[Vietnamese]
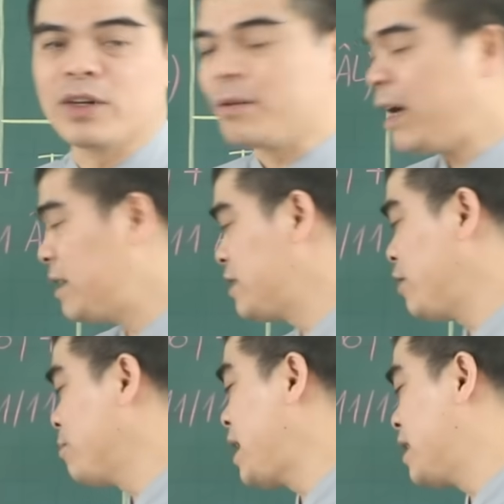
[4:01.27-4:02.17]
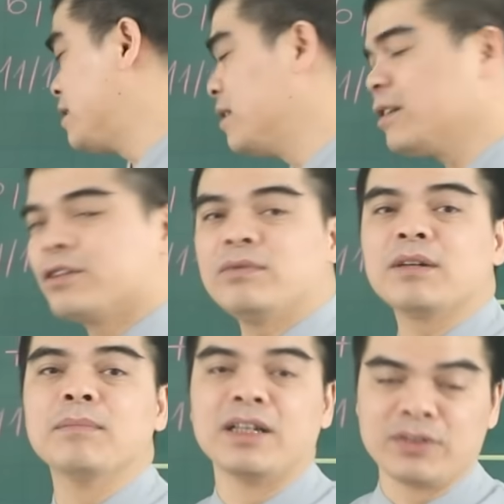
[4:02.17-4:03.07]
của các bạn trong 3 ngày tới cũng
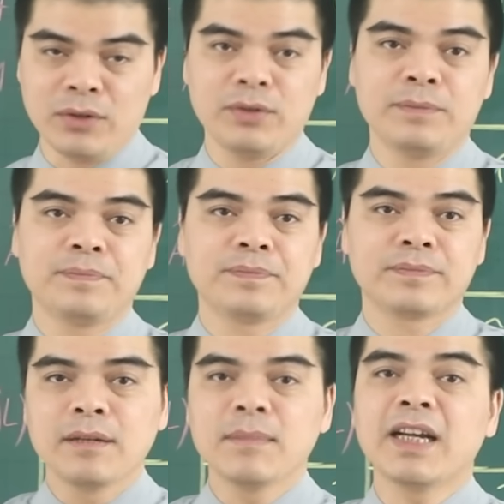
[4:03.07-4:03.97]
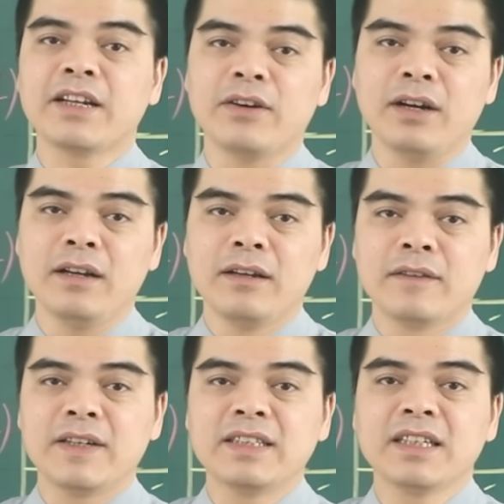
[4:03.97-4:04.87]
được mở rộng. Bên cạnh đó,
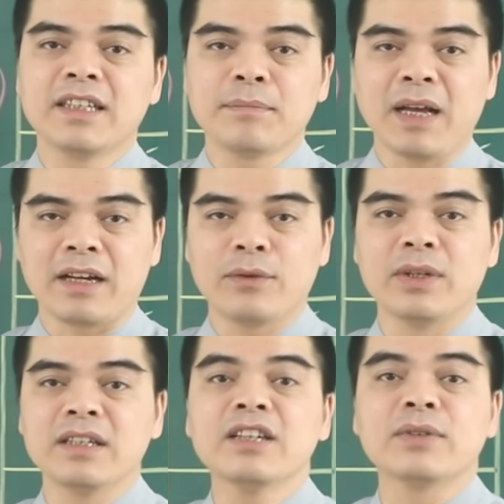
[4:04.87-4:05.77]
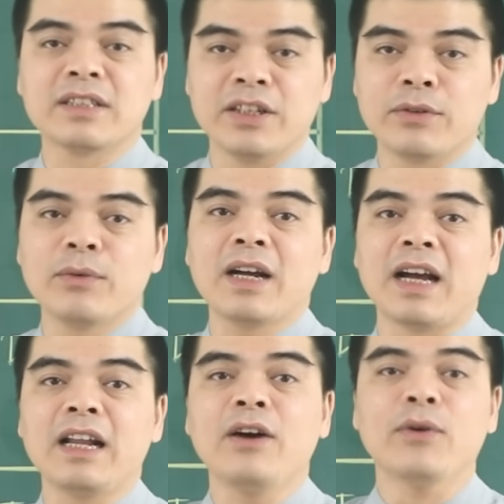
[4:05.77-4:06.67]
vận trình tiền bạc của những người tuổi Sửu cũng
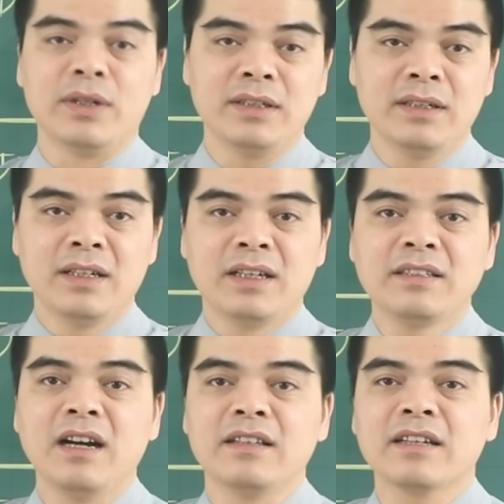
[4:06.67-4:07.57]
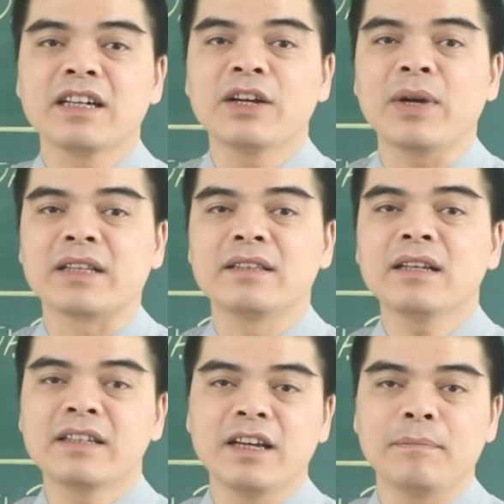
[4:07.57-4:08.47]
khá là ổn nhờ những cái kế hoạch
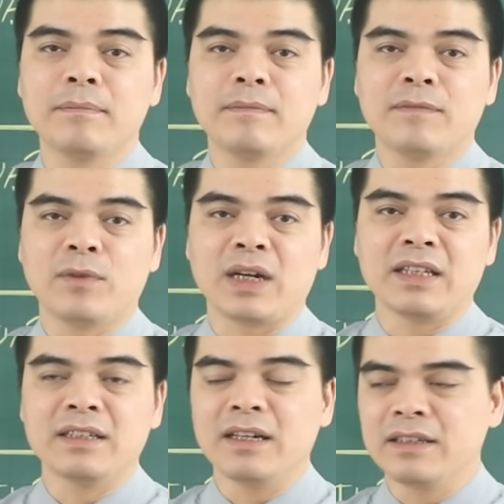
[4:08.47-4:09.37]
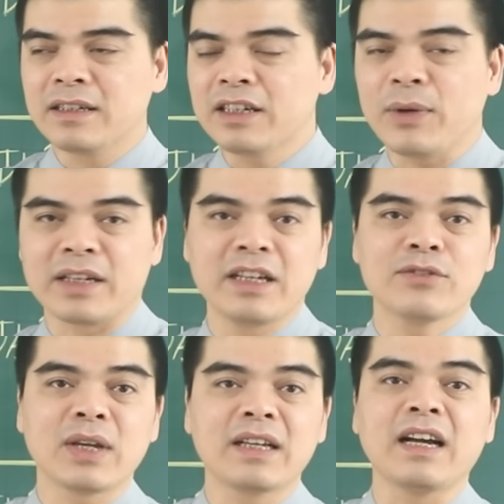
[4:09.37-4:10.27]
tiết kiệm hoặc là nhờ những cái kế hoạch
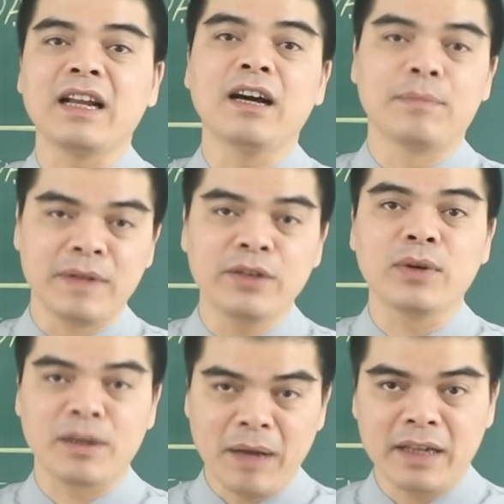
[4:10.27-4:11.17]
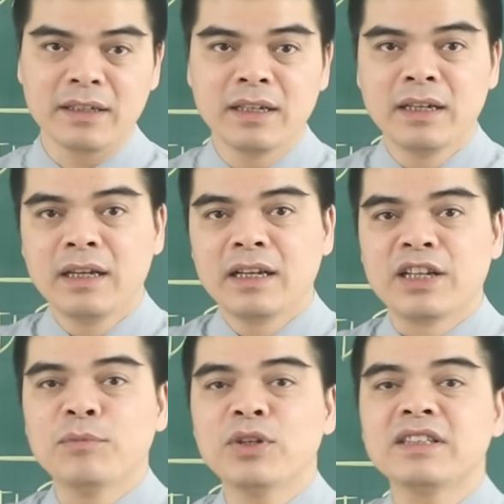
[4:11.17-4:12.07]
kinh doanh khá là hợp lý của các bạn.
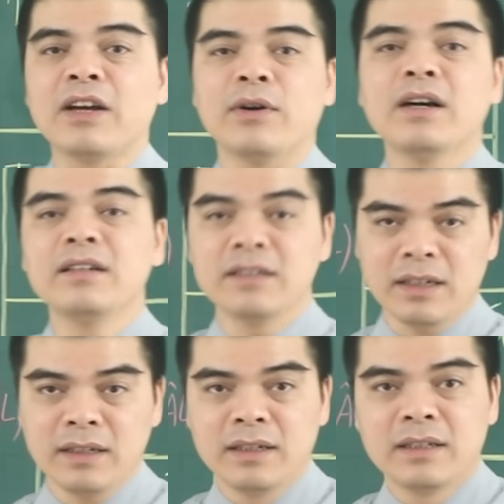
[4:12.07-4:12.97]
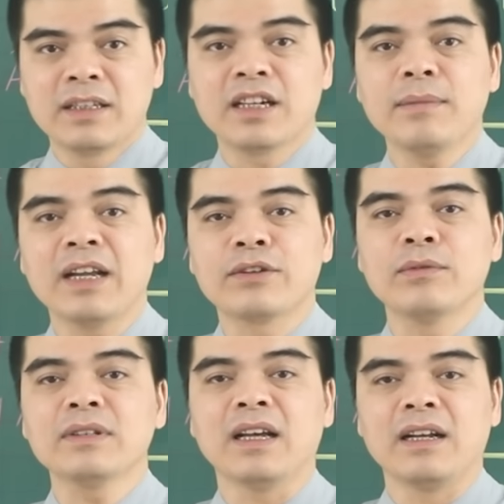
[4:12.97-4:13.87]
Nếu muốn giàu hơn nữa thì các bạn
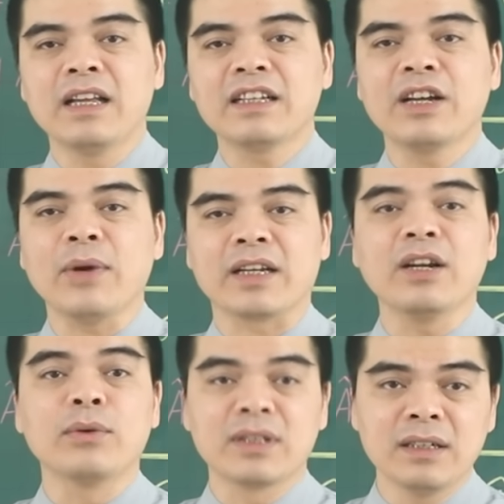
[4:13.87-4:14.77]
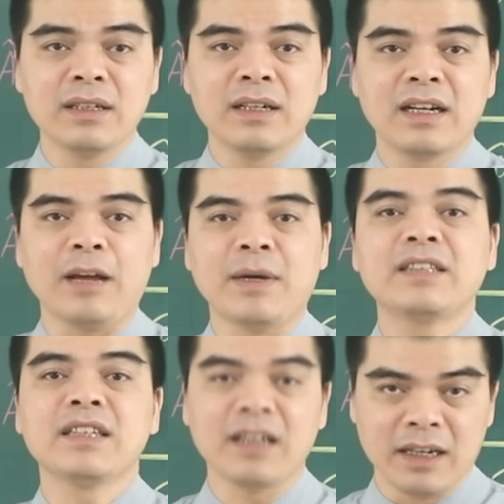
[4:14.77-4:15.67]
cũng có thể lên kế hoạch đầu tư làm
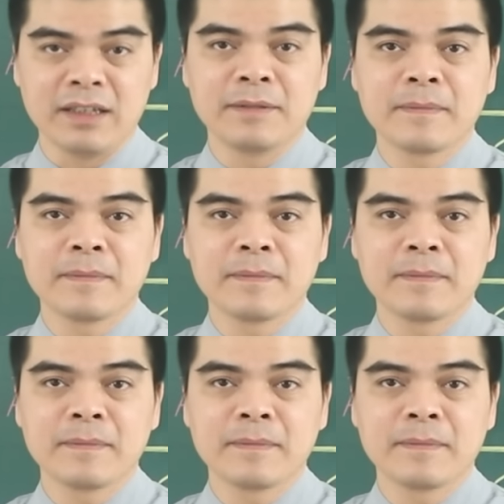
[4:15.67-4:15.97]
ăn sinh lời.